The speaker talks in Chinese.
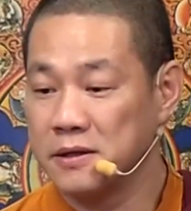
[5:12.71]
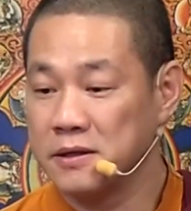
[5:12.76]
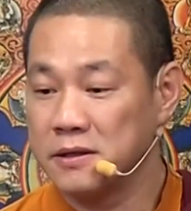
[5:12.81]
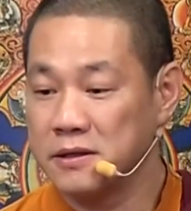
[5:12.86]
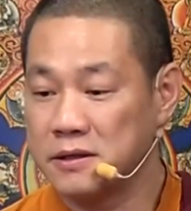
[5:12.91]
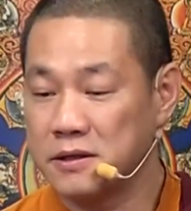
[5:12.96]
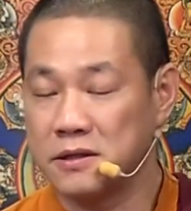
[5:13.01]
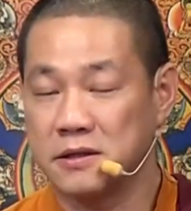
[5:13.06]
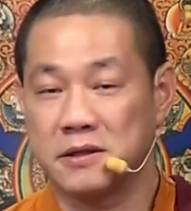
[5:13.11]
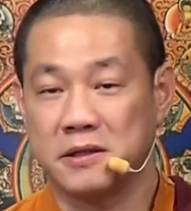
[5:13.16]

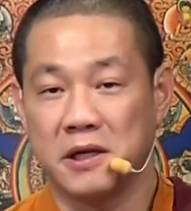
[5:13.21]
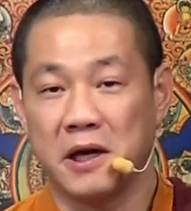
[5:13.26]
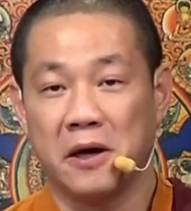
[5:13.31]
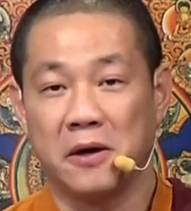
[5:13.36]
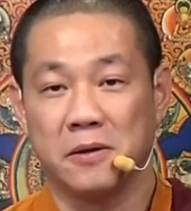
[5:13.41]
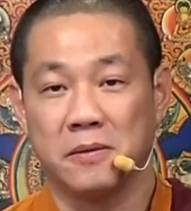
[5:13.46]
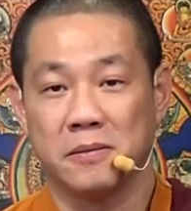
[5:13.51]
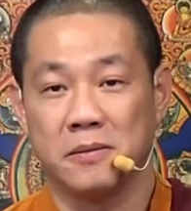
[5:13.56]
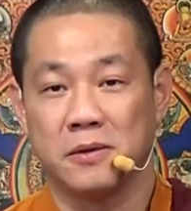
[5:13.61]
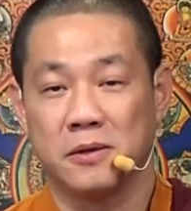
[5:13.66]
施
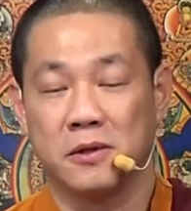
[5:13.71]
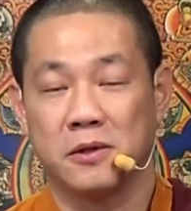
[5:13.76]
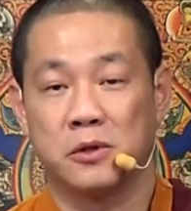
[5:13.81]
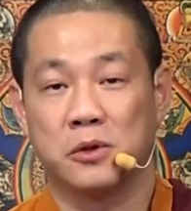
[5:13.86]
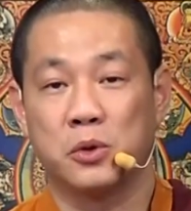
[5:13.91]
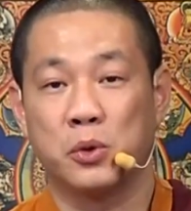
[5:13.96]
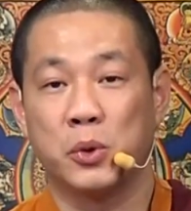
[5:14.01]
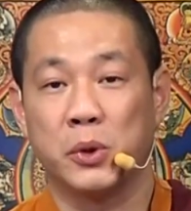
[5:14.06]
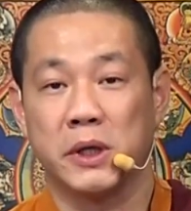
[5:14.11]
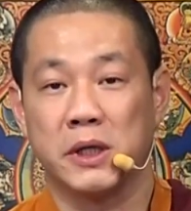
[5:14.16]
教，
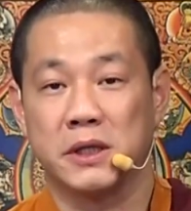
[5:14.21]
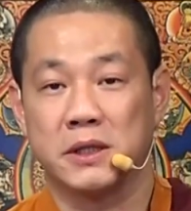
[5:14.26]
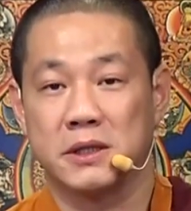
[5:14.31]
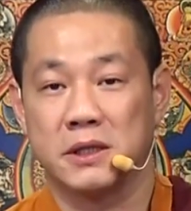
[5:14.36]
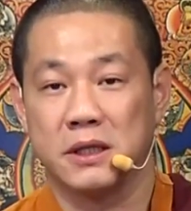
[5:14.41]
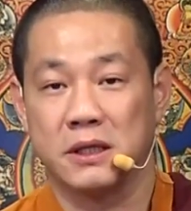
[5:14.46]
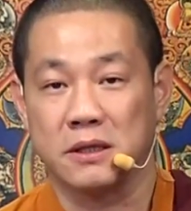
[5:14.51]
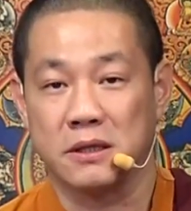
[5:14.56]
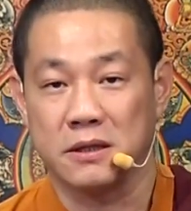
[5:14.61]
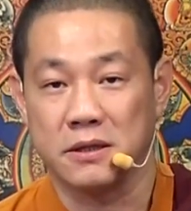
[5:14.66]
对
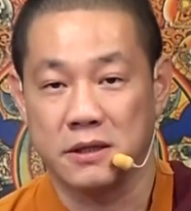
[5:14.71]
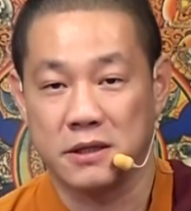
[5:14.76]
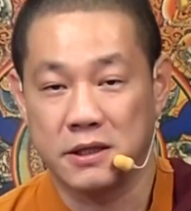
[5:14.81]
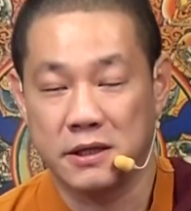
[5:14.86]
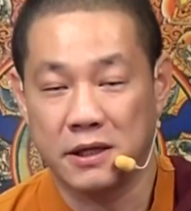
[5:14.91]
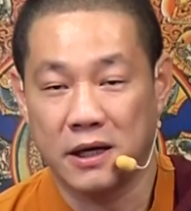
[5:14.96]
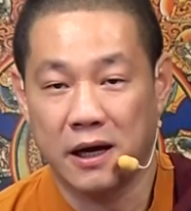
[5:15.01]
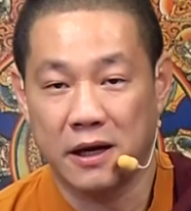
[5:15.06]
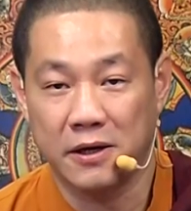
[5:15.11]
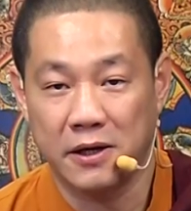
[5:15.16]
症
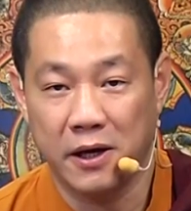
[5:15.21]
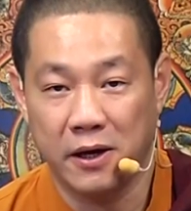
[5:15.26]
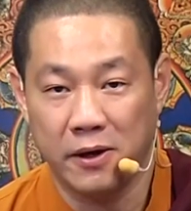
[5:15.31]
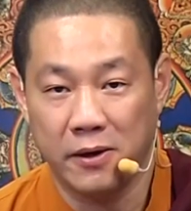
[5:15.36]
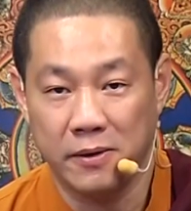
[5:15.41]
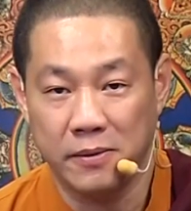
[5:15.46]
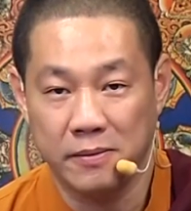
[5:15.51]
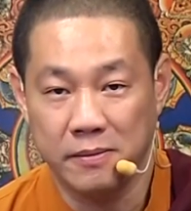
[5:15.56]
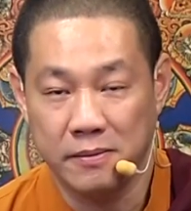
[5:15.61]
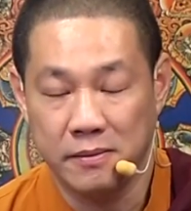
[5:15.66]
下
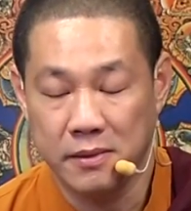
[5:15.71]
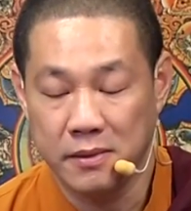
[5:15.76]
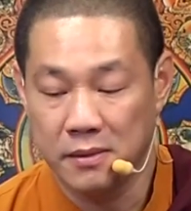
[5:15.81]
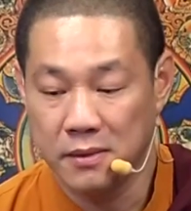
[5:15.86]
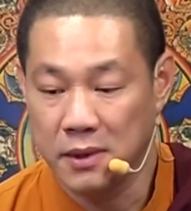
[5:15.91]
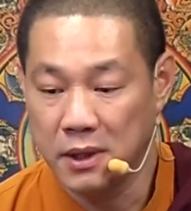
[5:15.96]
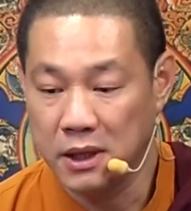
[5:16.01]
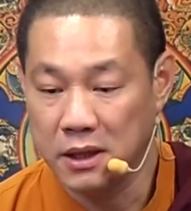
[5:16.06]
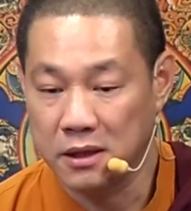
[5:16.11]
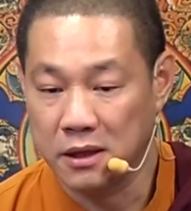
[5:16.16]
药
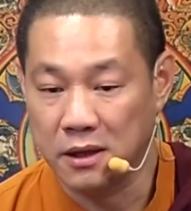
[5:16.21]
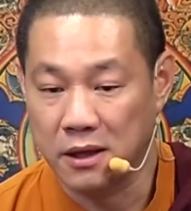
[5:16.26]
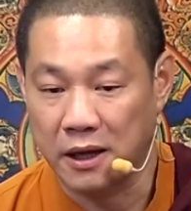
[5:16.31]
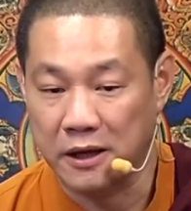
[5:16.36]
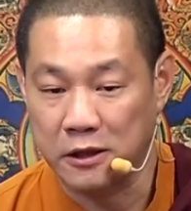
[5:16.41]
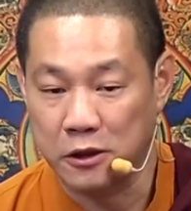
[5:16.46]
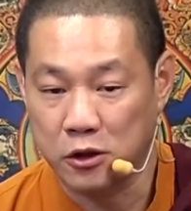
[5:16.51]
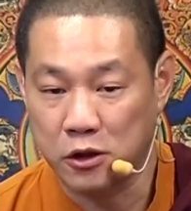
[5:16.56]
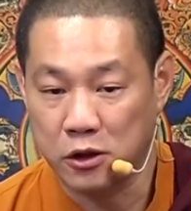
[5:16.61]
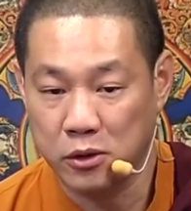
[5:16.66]
的
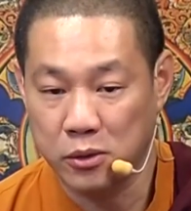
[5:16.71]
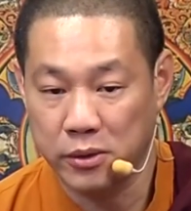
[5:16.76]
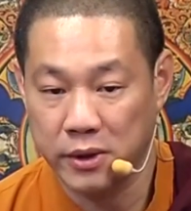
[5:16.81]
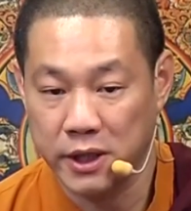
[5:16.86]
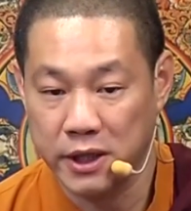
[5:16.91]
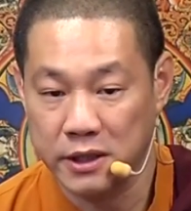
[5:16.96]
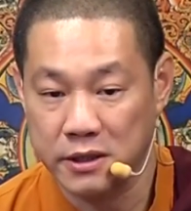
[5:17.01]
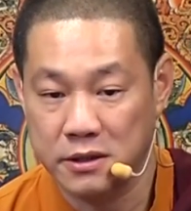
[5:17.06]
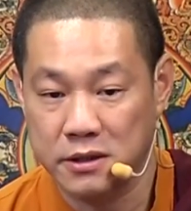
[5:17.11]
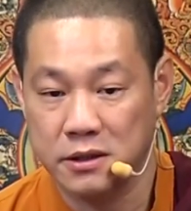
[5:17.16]
来
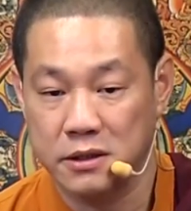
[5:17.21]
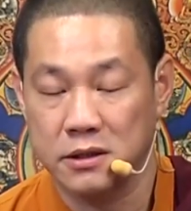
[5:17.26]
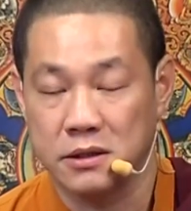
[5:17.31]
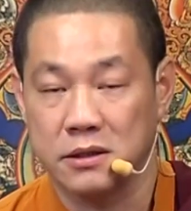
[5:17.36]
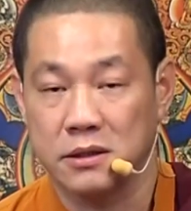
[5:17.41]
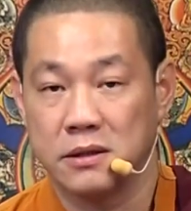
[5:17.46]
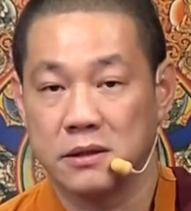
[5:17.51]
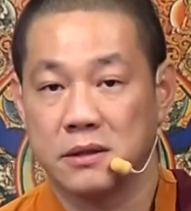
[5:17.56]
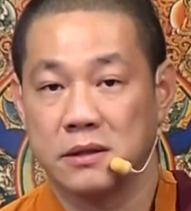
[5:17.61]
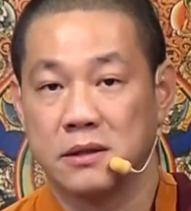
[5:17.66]
对
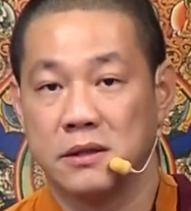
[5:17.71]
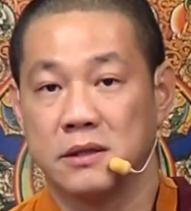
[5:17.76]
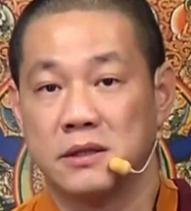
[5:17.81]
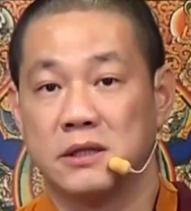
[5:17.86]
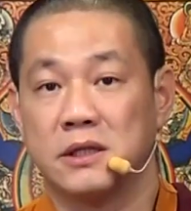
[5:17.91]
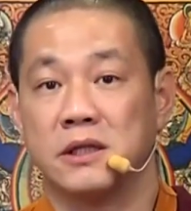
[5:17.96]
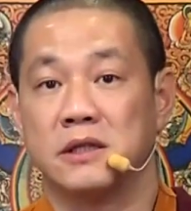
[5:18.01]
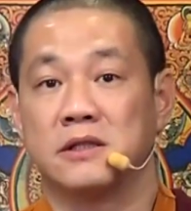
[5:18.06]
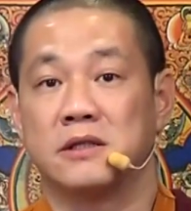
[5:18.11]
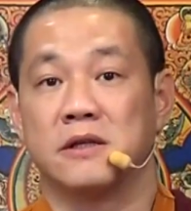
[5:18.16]
治
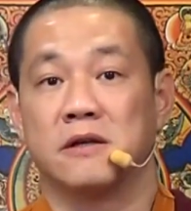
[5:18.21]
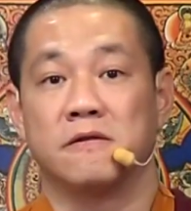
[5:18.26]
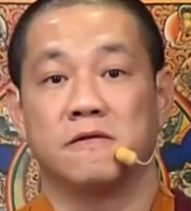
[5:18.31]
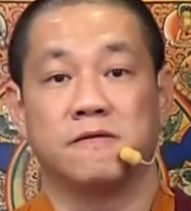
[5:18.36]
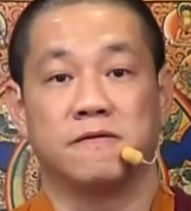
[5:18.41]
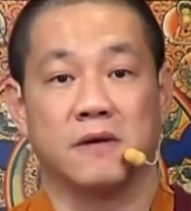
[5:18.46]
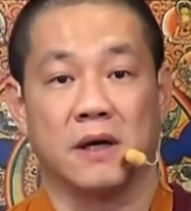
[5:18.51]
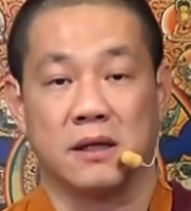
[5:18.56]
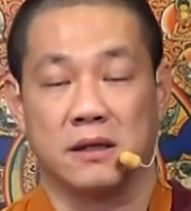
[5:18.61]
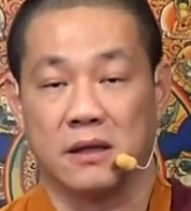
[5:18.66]
这些
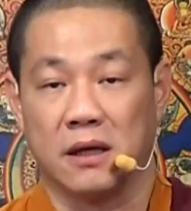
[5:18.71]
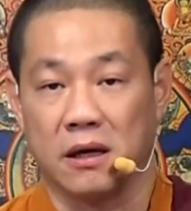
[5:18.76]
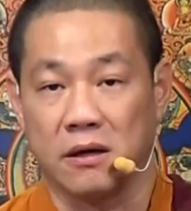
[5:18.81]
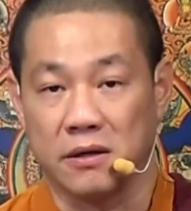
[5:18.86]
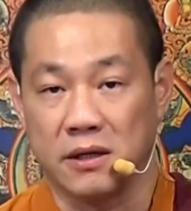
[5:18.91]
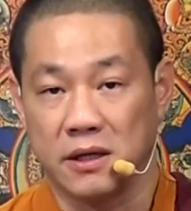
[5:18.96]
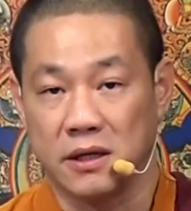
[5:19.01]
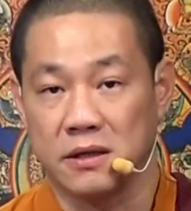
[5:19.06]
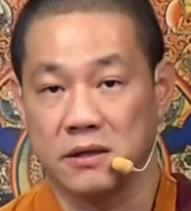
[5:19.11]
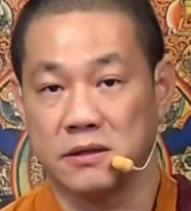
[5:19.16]
烦恼
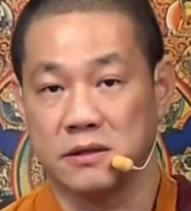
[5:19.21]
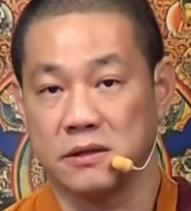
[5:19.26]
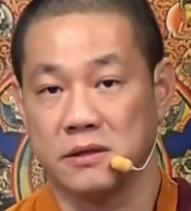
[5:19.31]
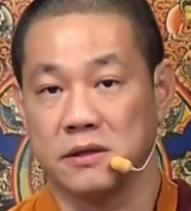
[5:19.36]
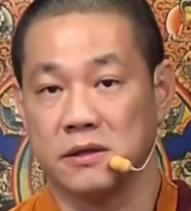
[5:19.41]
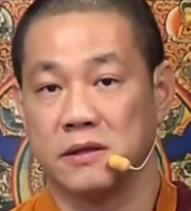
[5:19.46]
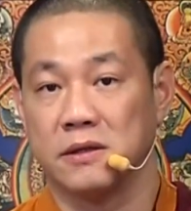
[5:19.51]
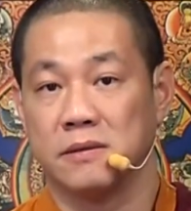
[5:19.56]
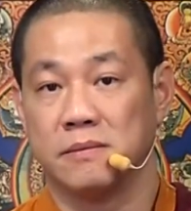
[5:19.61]
业习。